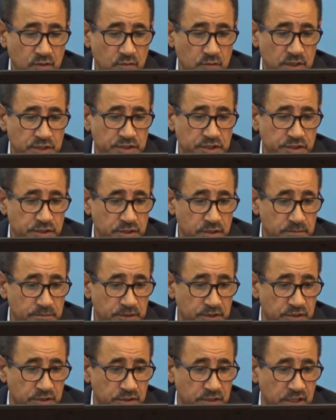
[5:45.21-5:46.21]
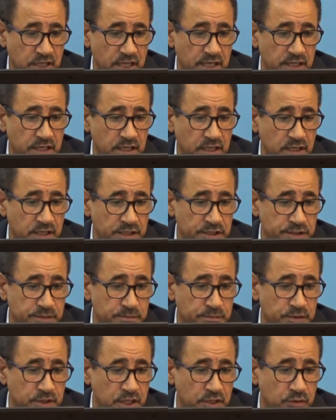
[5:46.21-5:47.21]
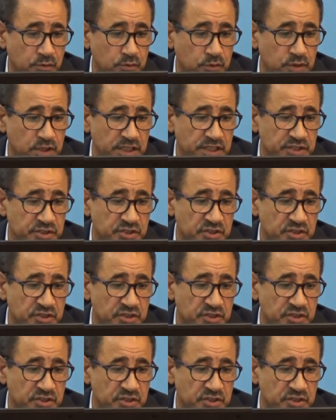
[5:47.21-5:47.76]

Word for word: والجدير بالذكر أن الحزب يدعو إلى